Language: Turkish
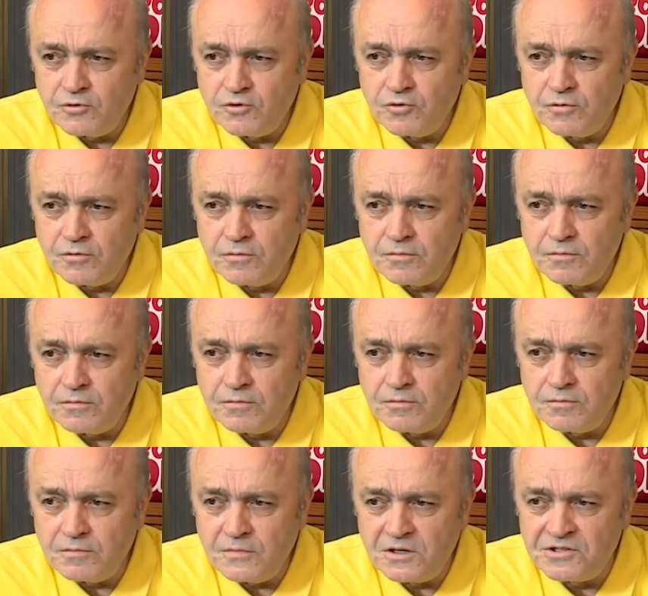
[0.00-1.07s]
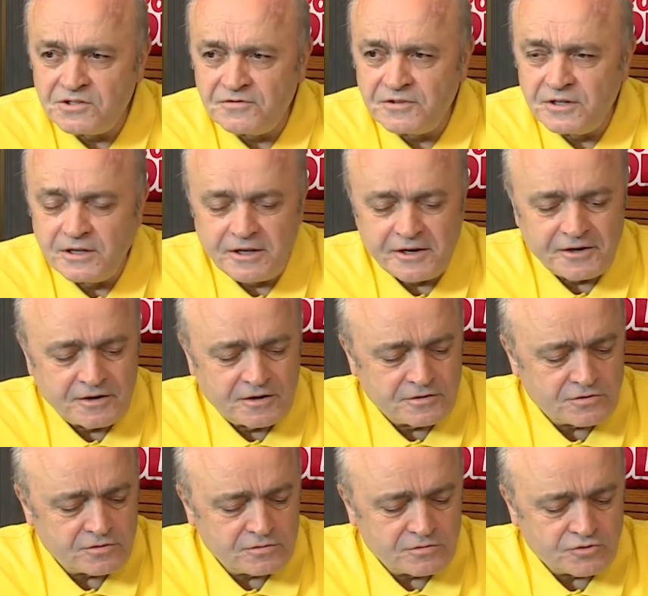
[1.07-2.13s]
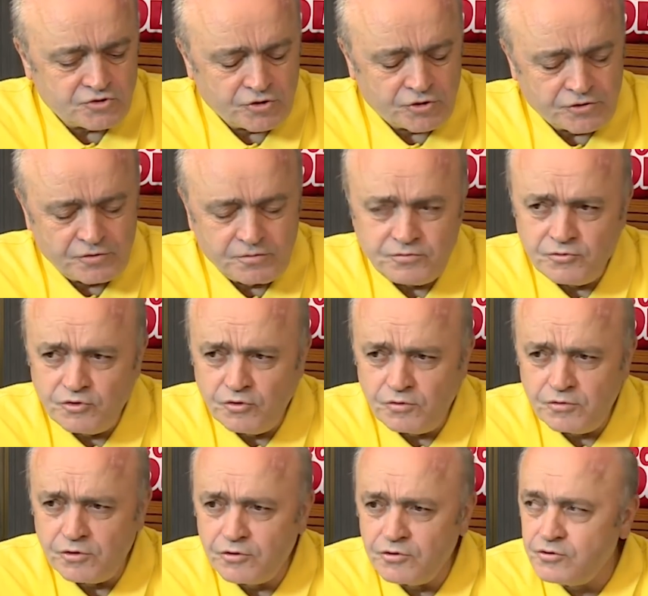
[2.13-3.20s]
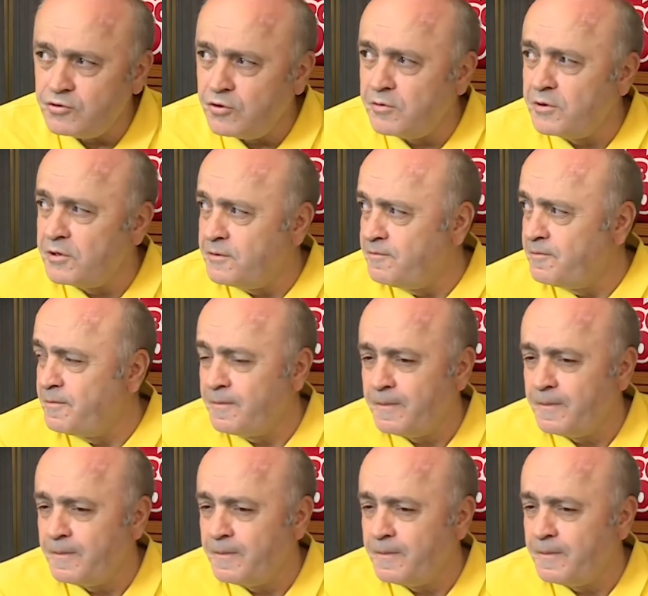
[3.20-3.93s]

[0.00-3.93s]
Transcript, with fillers: bunun aşiftelerini sordum. Bu konuyu sormadım.